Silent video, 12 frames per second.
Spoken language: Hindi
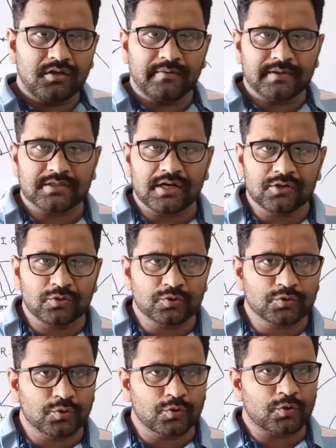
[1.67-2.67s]
नमस्कार
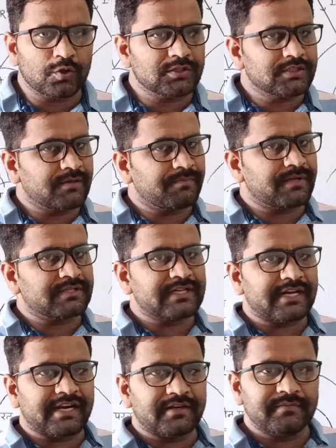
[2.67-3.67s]
दोस्तों कॉन्सेप्ट प्लस
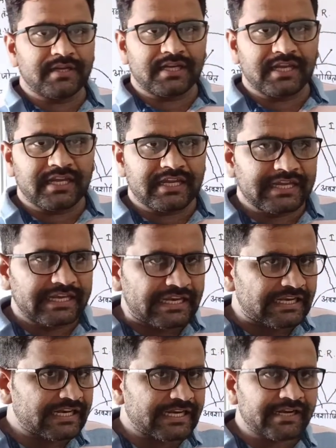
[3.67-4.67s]
एकेडमी के ई
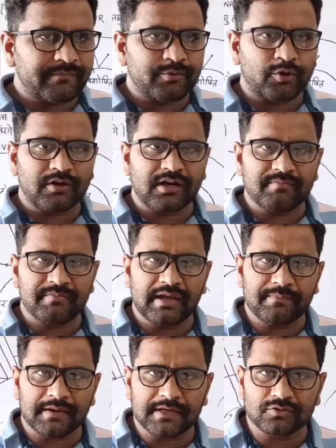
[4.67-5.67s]
लर्निंग प्रोग्राम में
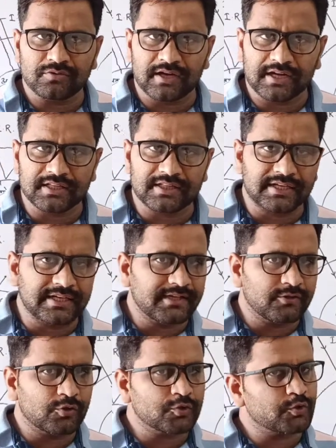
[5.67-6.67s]
आपका स्वागत है
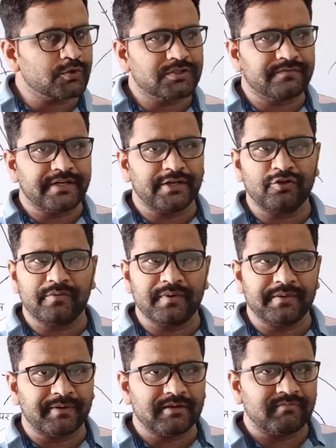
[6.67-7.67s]
दोस्तों इस वीडियो में
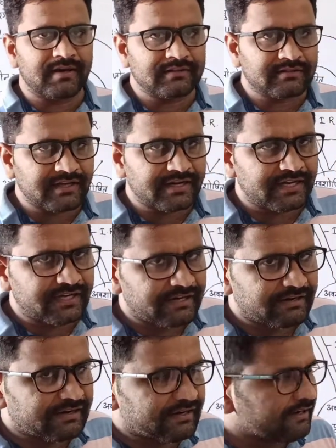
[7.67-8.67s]
अपन बात करेंगे
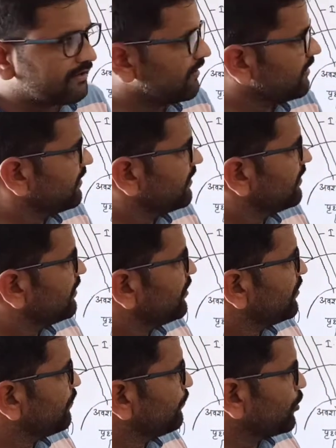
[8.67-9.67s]

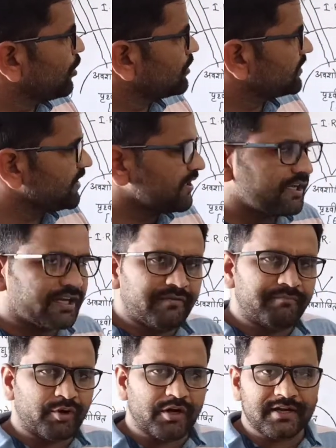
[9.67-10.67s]
बहुत ही
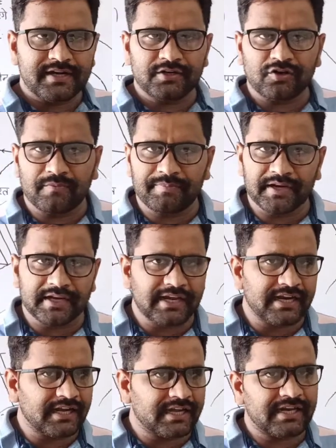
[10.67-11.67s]
इम्पॉर्टेंट टॉपिक
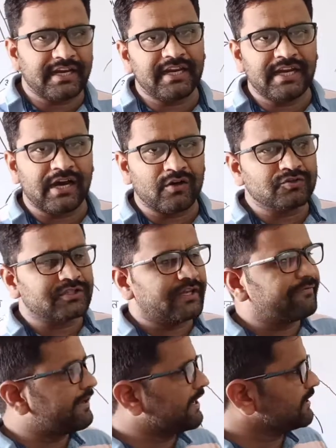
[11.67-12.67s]
है ग्रीन हाउस
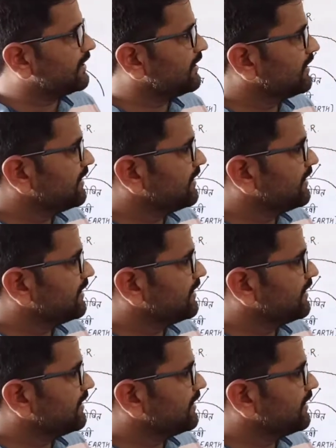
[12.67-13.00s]
इफ़ेक्ट